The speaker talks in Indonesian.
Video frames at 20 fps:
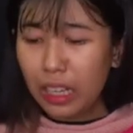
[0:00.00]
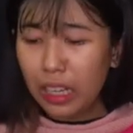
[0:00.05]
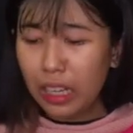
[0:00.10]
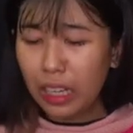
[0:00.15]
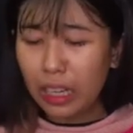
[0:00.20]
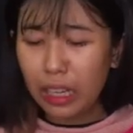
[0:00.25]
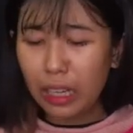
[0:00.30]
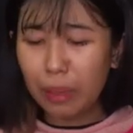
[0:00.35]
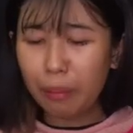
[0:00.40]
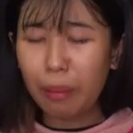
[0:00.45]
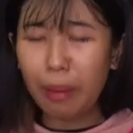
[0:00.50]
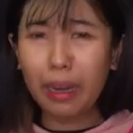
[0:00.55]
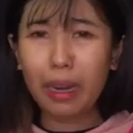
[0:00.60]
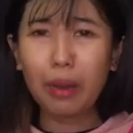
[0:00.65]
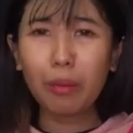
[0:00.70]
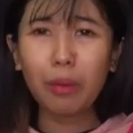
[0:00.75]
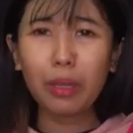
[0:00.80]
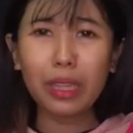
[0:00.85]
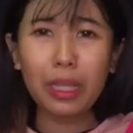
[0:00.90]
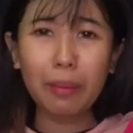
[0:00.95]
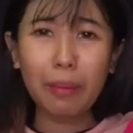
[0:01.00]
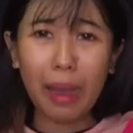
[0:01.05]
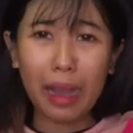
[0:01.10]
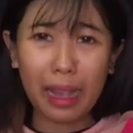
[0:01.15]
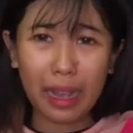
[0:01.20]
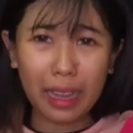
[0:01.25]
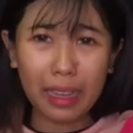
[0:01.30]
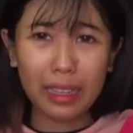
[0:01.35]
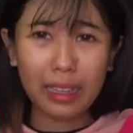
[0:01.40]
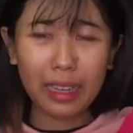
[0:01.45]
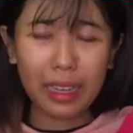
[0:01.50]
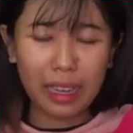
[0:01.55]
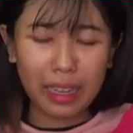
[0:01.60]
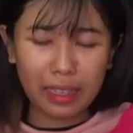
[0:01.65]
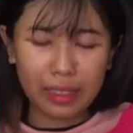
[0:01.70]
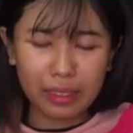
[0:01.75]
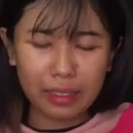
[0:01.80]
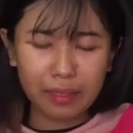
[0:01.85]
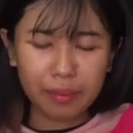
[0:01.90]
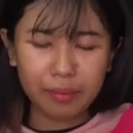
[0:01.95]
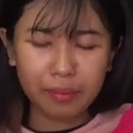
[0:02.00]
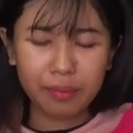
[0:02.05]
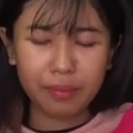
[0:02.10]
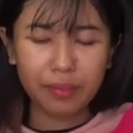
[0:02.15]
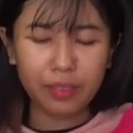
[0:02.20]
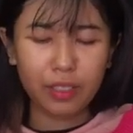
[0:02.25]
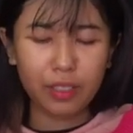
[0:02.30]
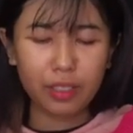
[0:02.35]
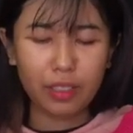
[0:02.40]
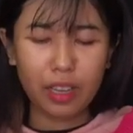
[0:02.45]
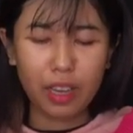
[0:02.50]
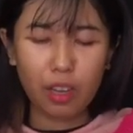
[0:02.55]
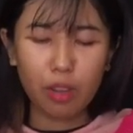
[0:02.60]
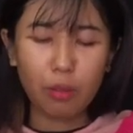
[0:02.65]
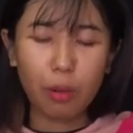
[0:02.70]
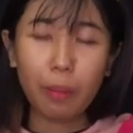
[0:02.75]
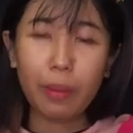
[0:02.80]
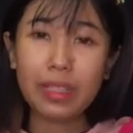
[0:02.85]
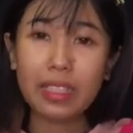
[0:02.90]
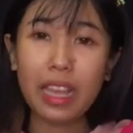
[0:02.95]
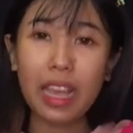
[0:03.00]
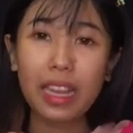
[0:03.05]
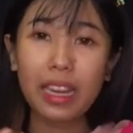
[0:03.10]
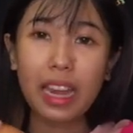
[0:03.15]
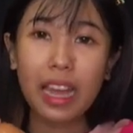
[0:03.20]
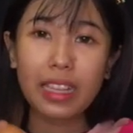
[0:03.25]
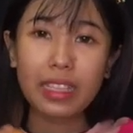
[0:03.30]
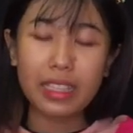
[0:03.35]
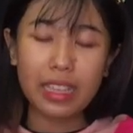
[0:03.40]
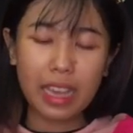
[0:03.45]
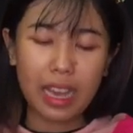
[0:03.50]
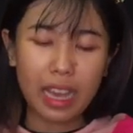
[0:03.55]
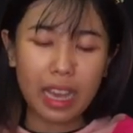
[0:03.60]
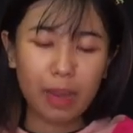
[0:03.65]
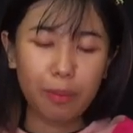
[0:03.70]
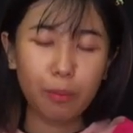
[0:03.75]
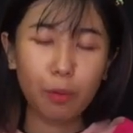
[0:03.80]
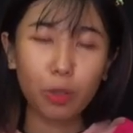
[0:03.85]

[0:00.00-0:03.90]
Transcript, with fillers: ah, padahal buat dimakan kan udah aku mau pisahin aja